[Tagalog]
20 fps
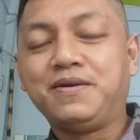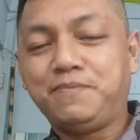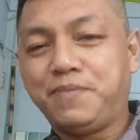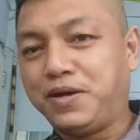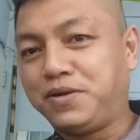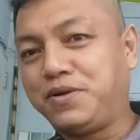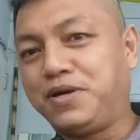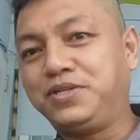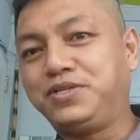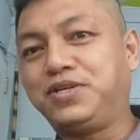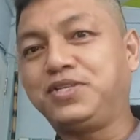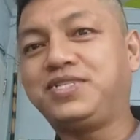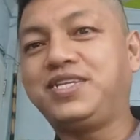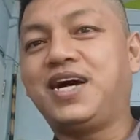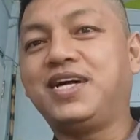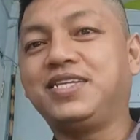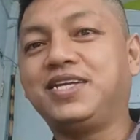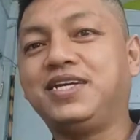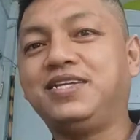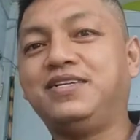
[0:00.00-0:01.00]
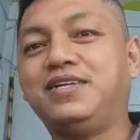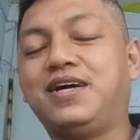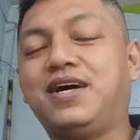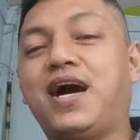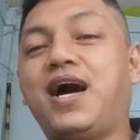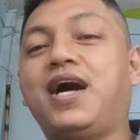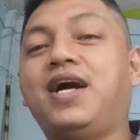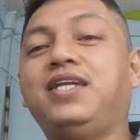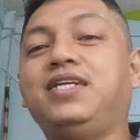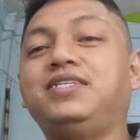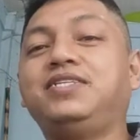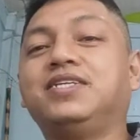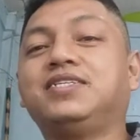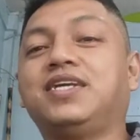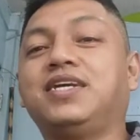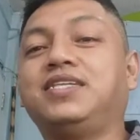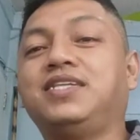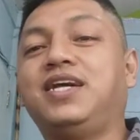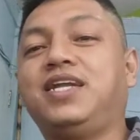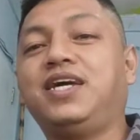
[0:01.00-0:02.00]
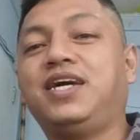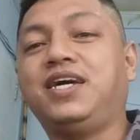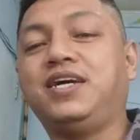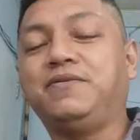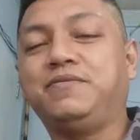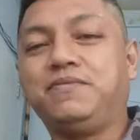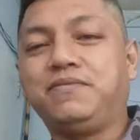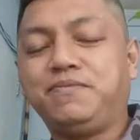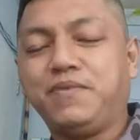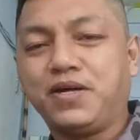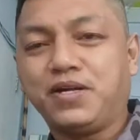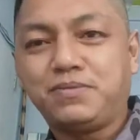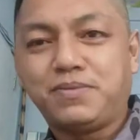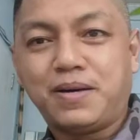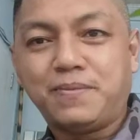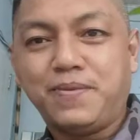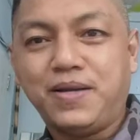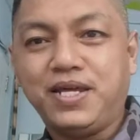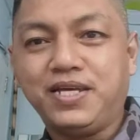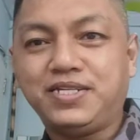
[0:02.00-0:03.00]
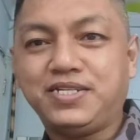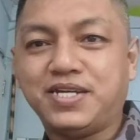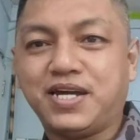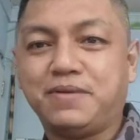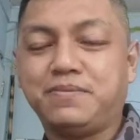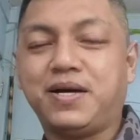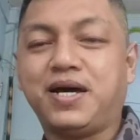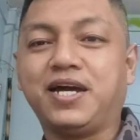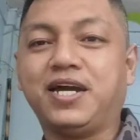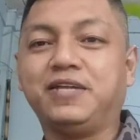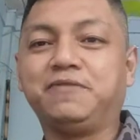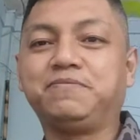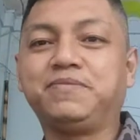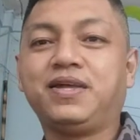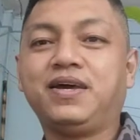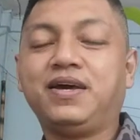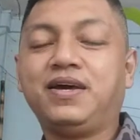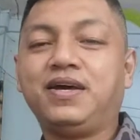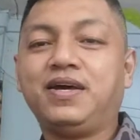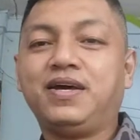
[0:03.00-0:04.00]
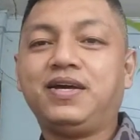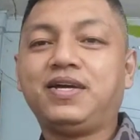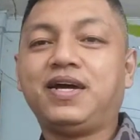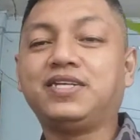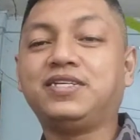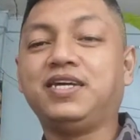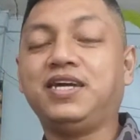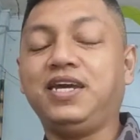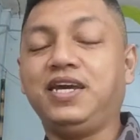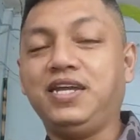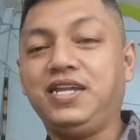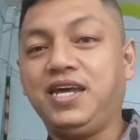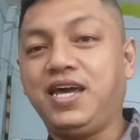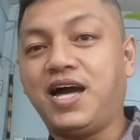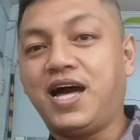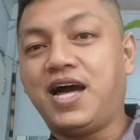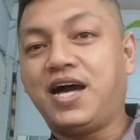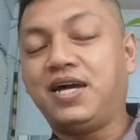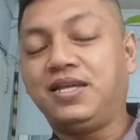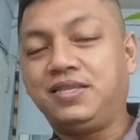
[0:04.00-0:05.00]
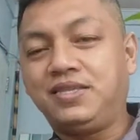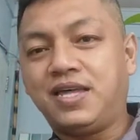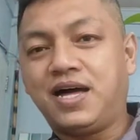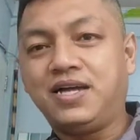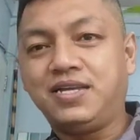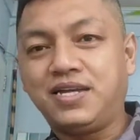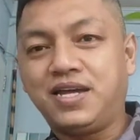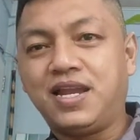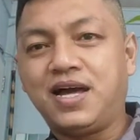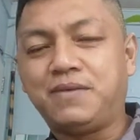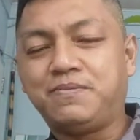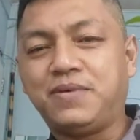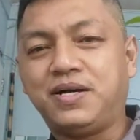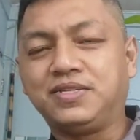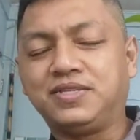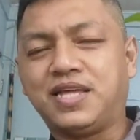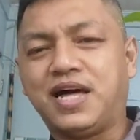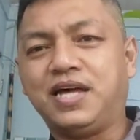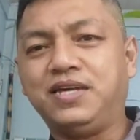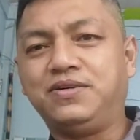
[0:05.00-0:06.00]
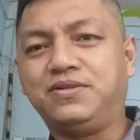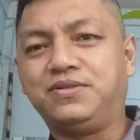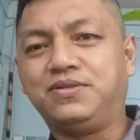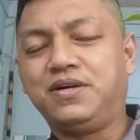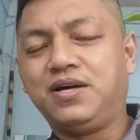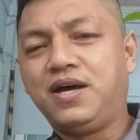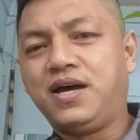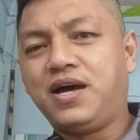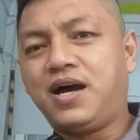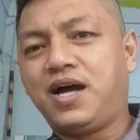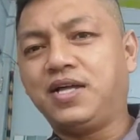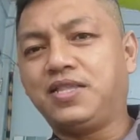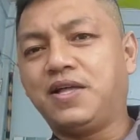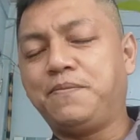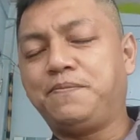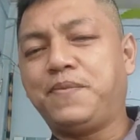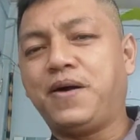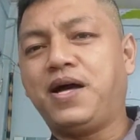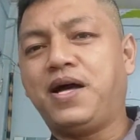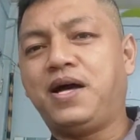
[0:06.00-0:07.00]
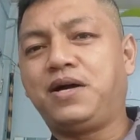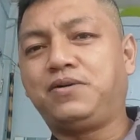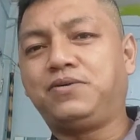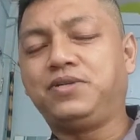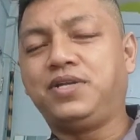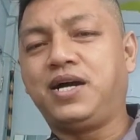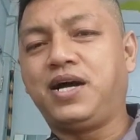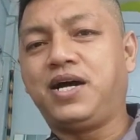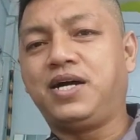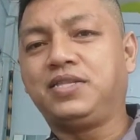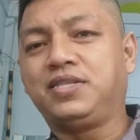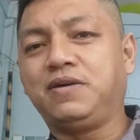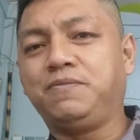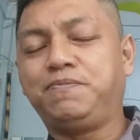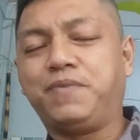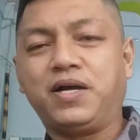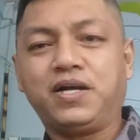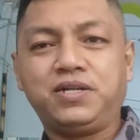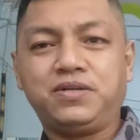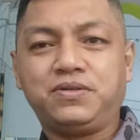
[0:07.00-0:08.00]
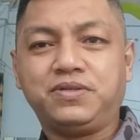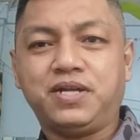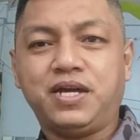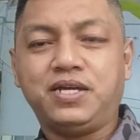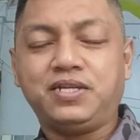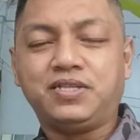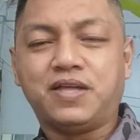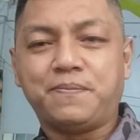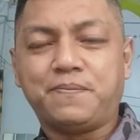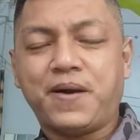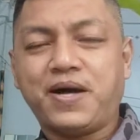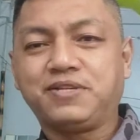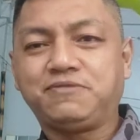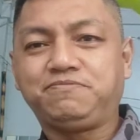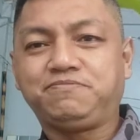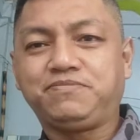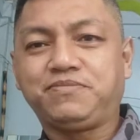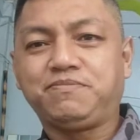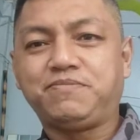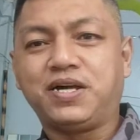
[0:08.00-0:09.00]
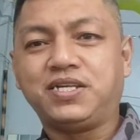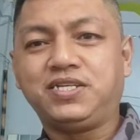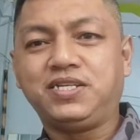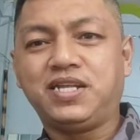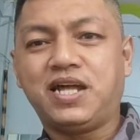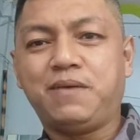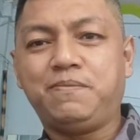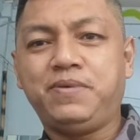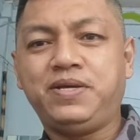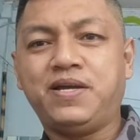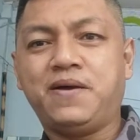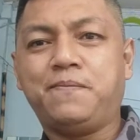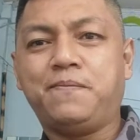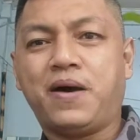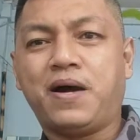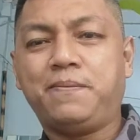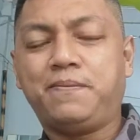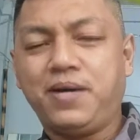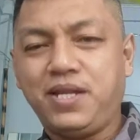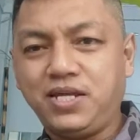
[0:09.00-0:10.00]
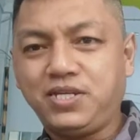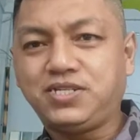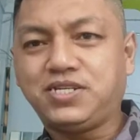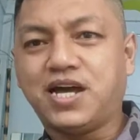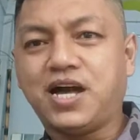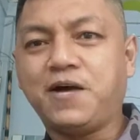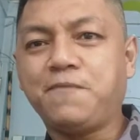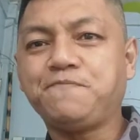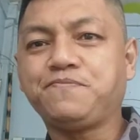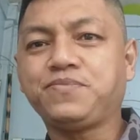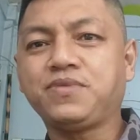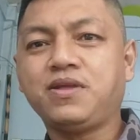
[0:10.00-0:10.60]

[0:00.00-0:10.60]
Pero ang Diyos natin, aalis sa sandali, pero babalik siya. Bakit? Kasi inihahanda niya lamang tayo. At ang pangako ng ating Panginoon ay tapat. Pag sinabi niyang babalik siya,